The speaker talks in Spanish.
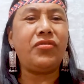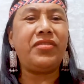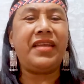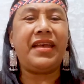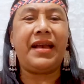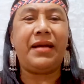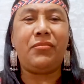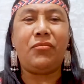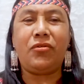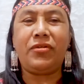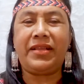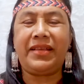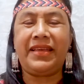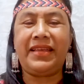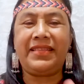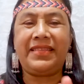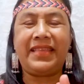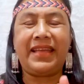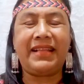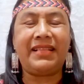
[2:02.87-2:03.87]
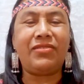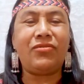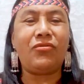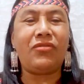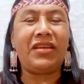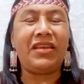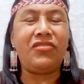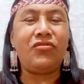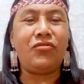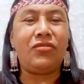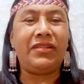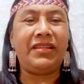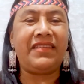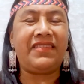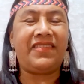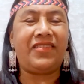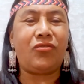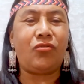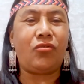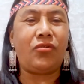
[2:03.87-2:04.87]
de amor eterno que yo
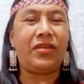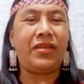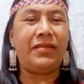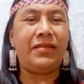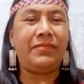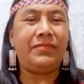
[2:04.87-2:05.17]
les doy,